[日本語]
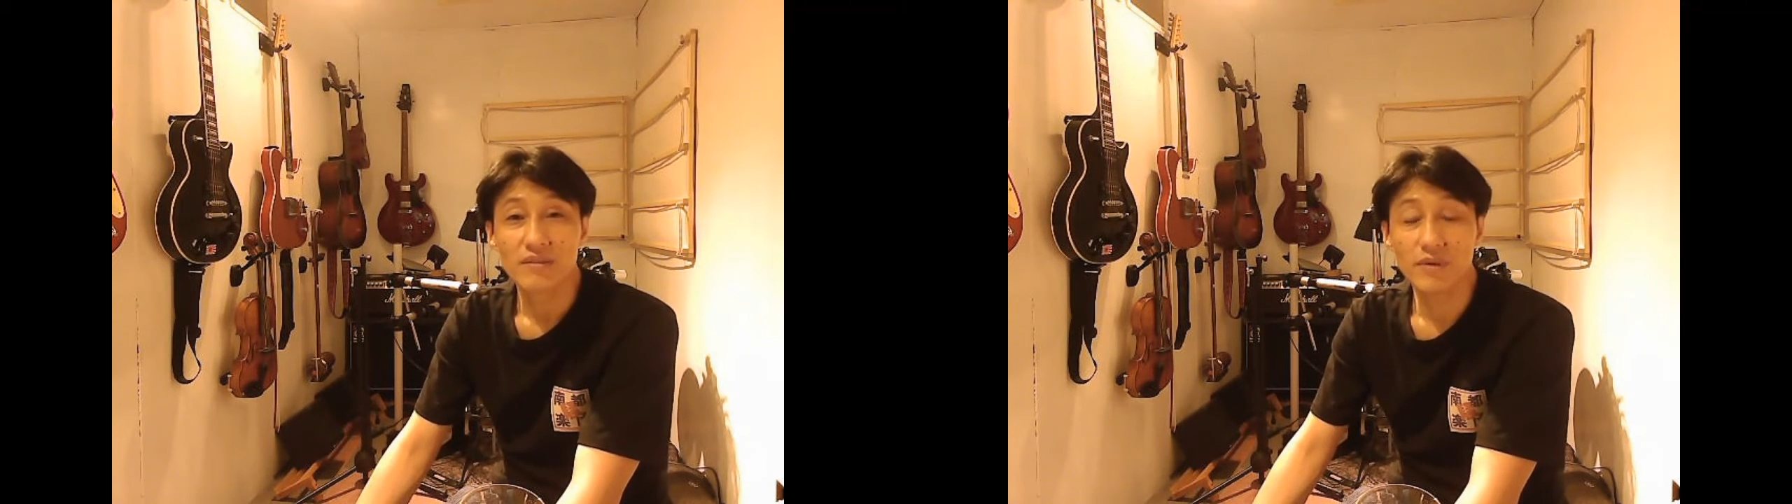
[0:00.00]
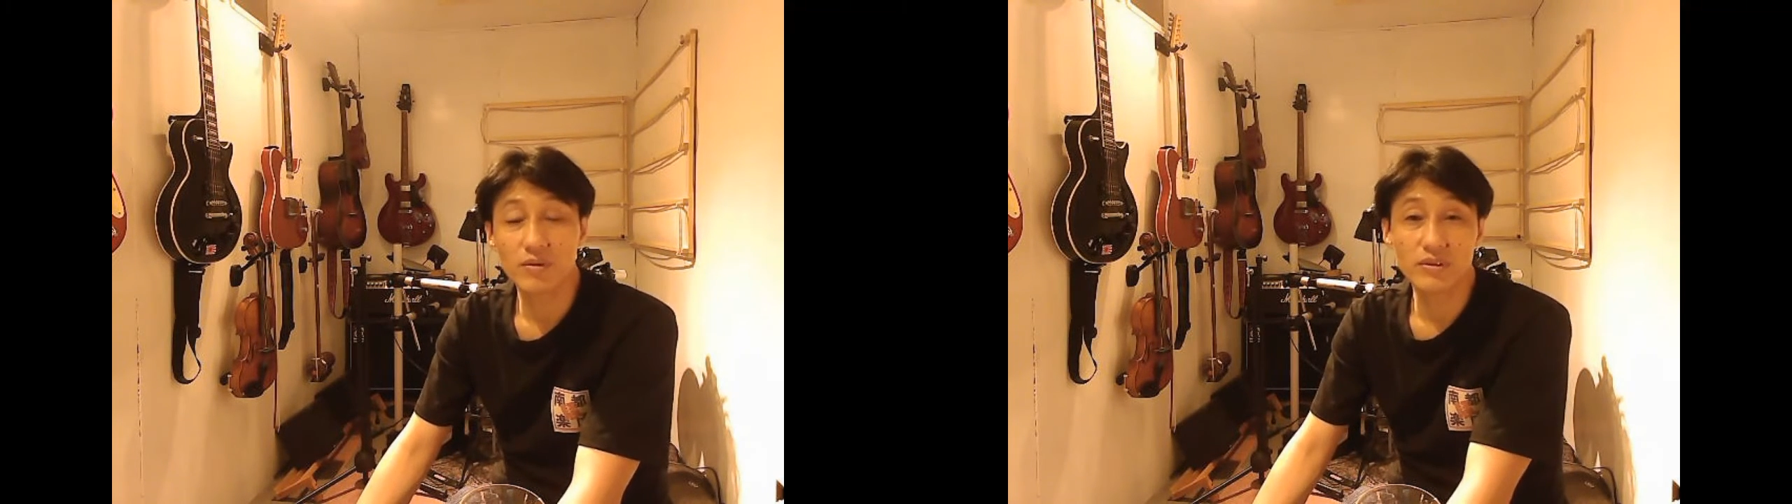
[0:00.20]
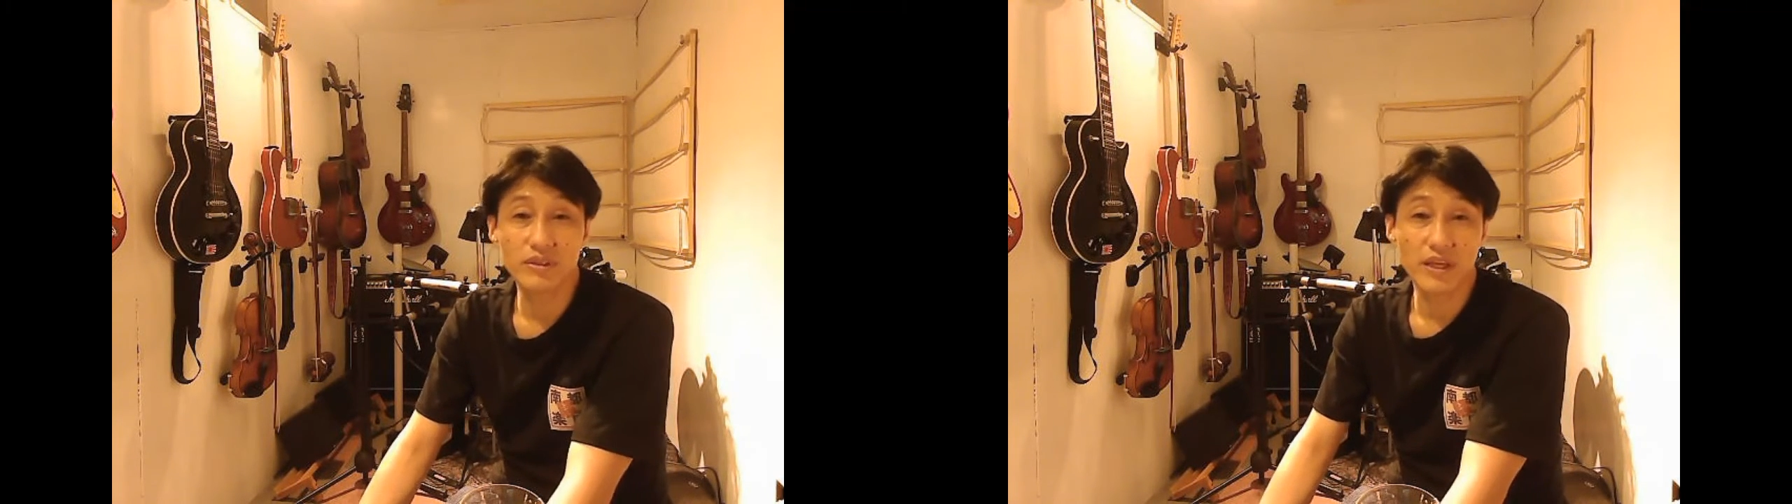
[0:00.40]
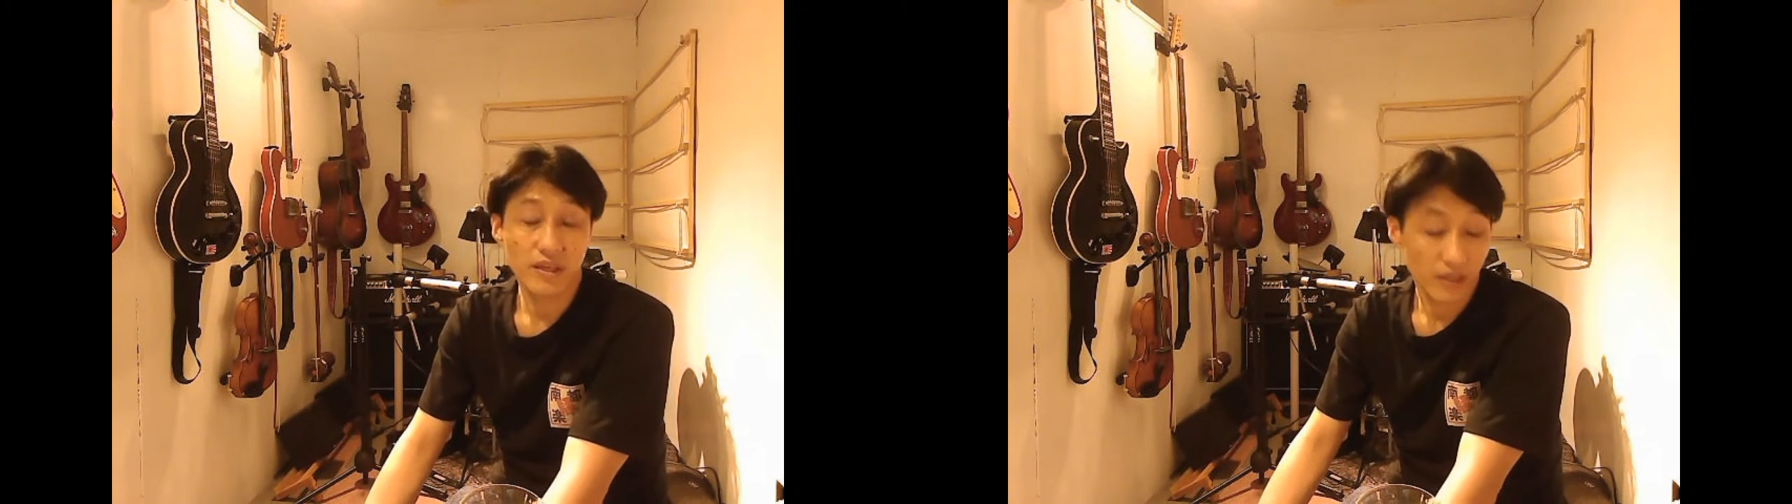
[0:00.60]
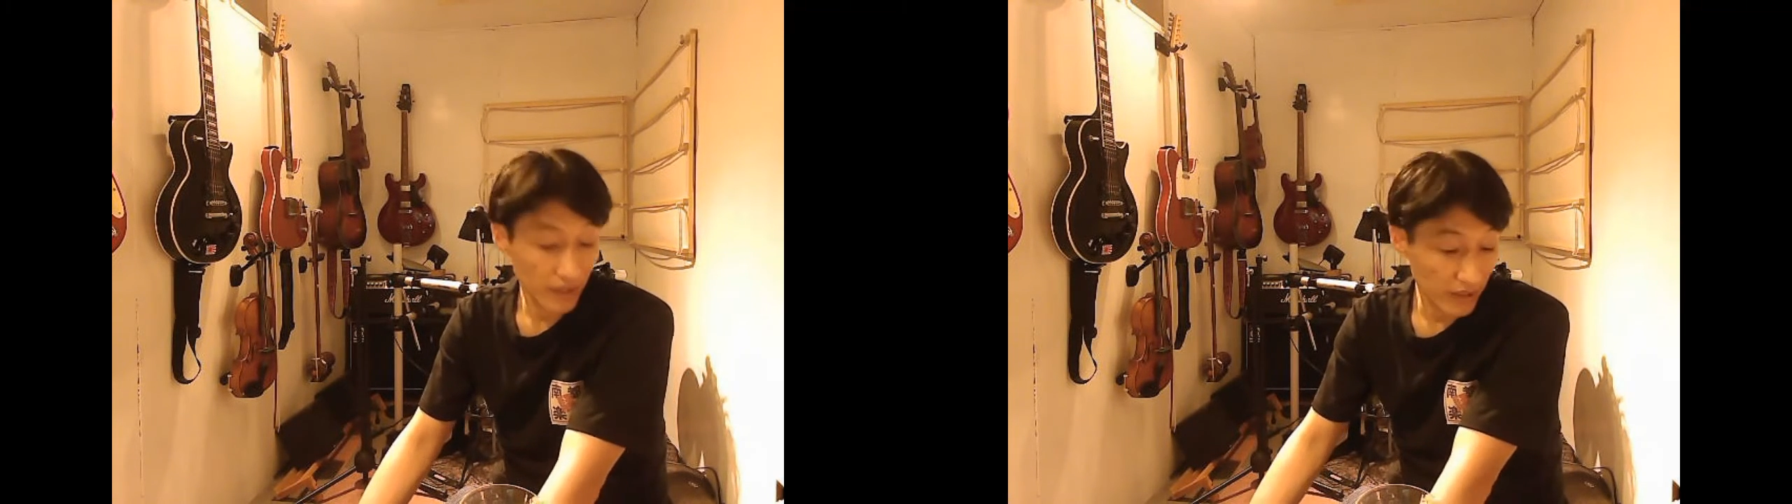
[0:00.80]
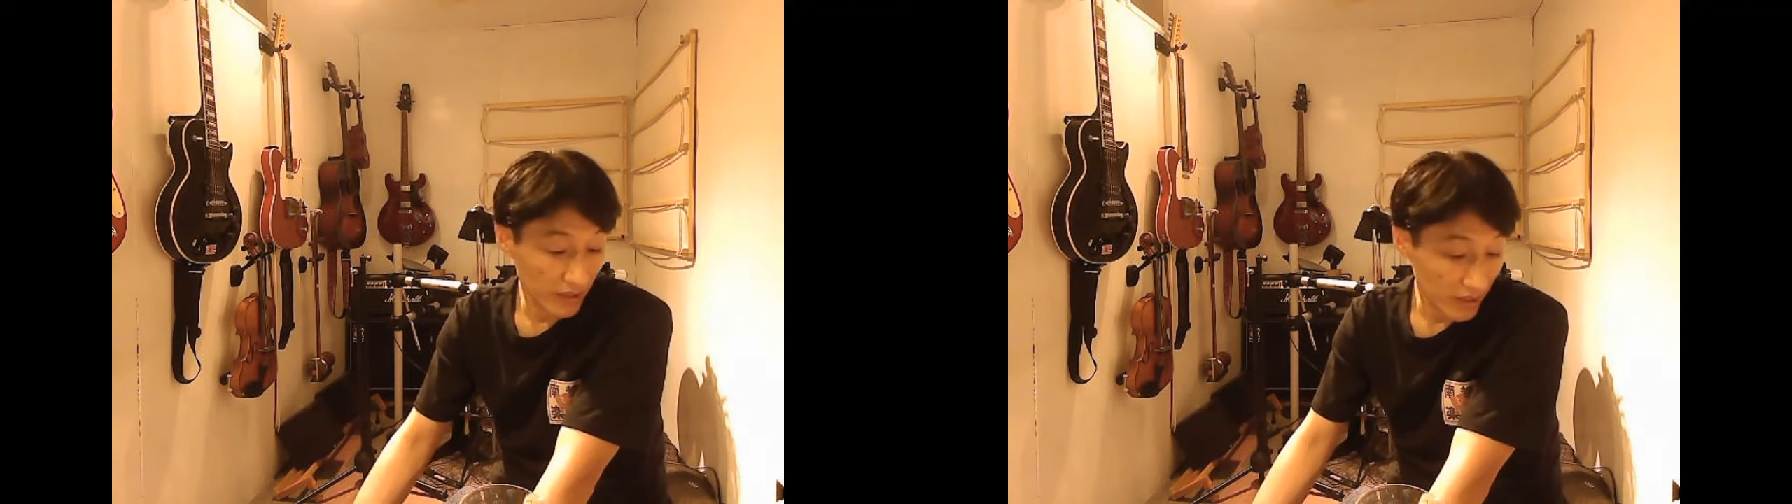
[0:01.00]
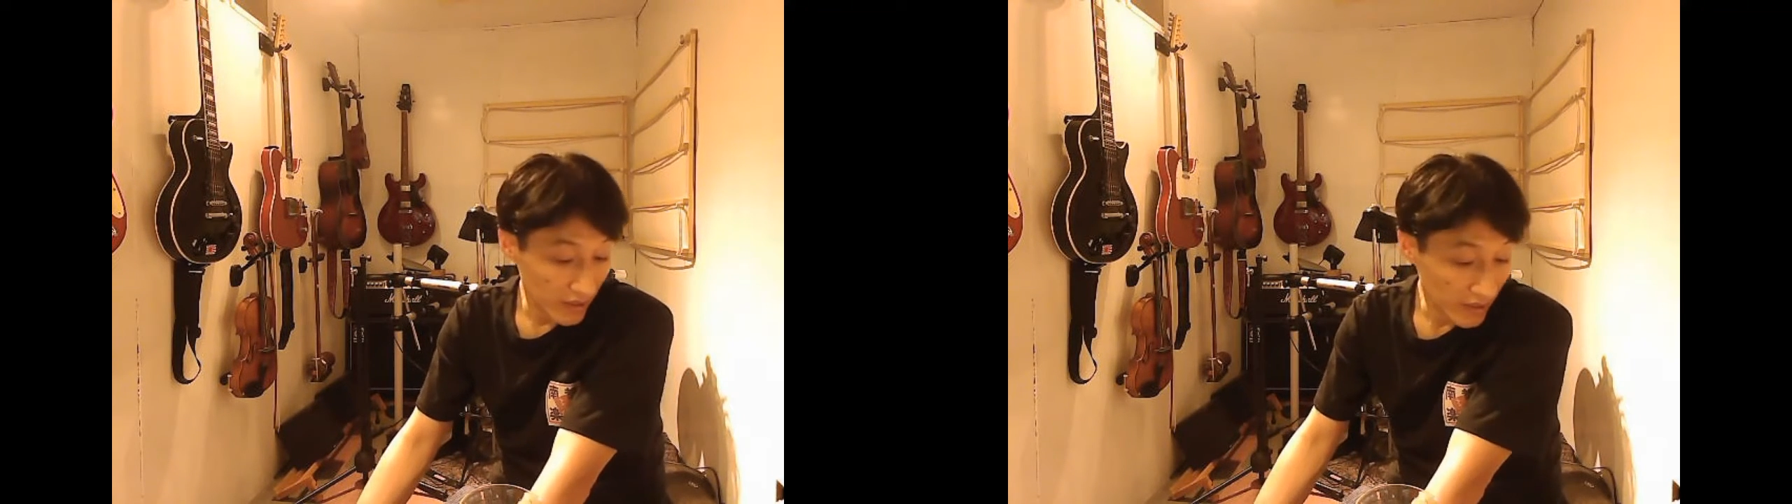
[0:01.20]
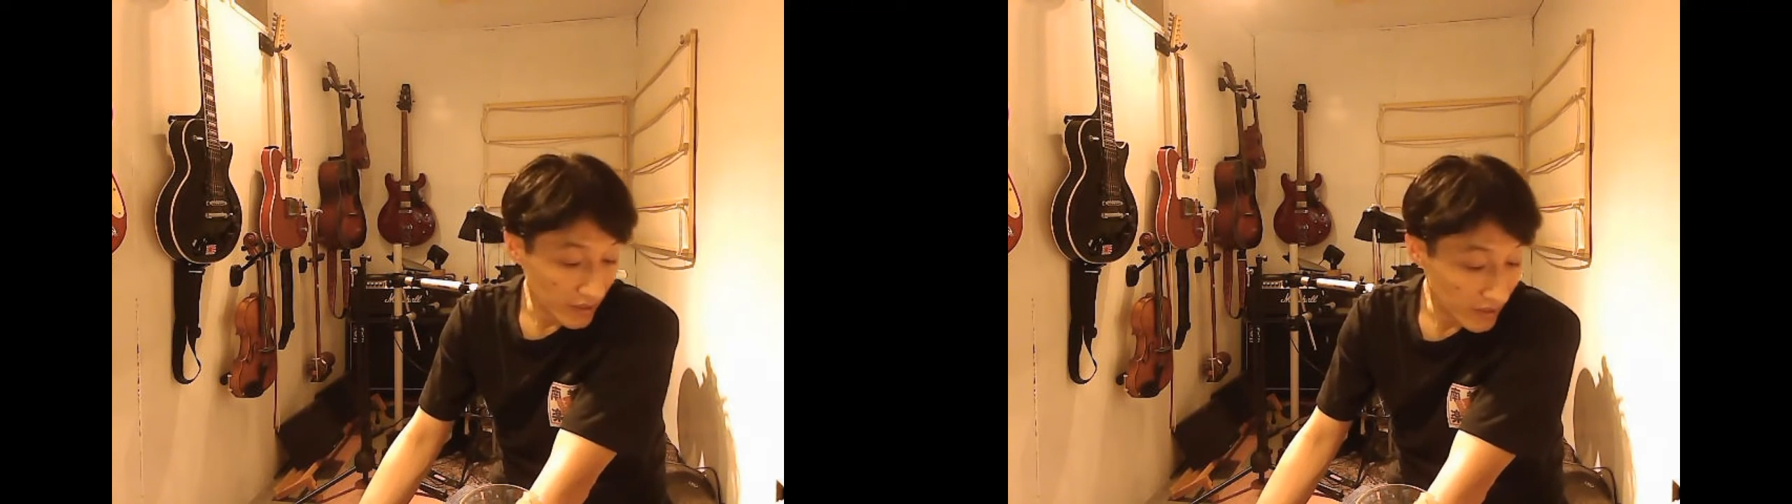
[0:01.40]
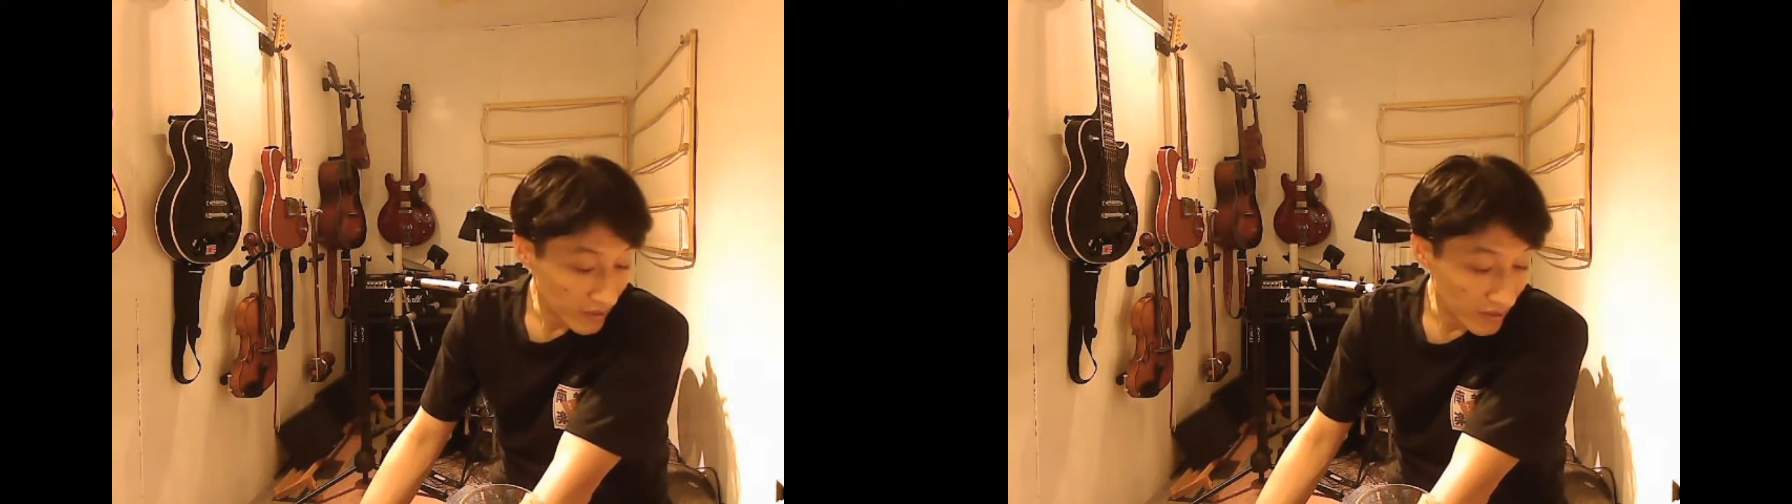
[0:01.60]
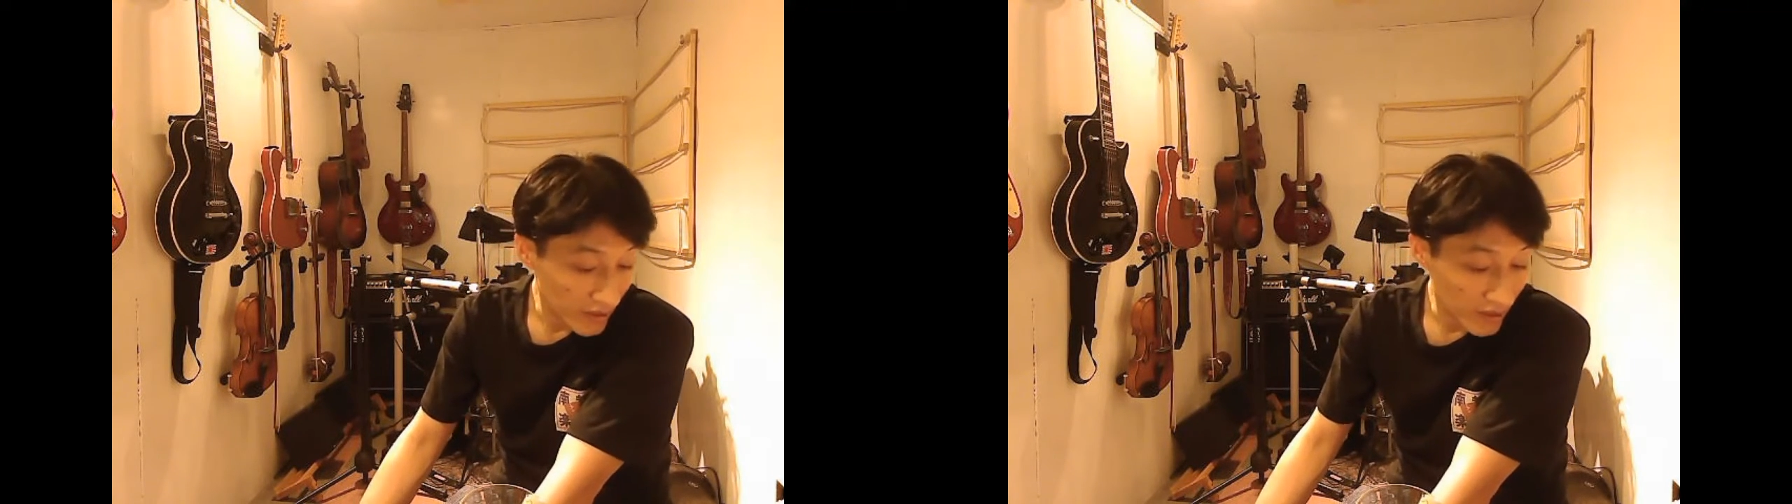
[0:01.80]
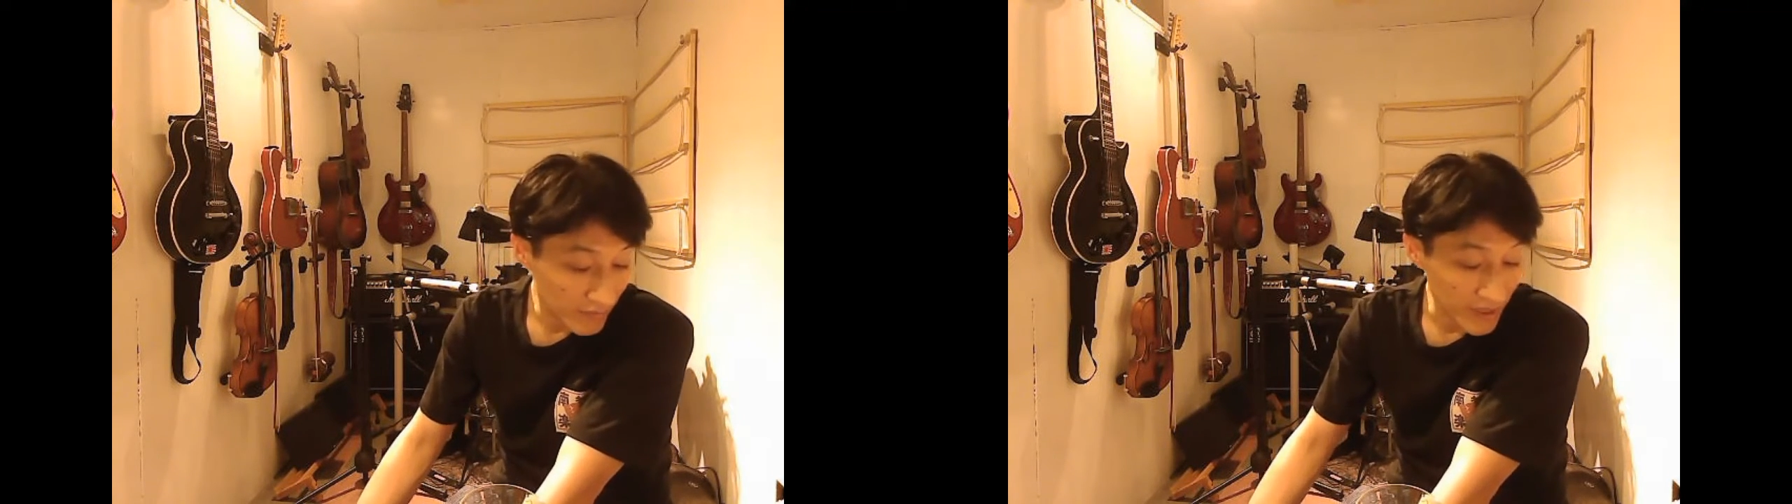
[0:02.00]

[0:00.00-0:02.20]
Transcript: まあ、本当にね、えー、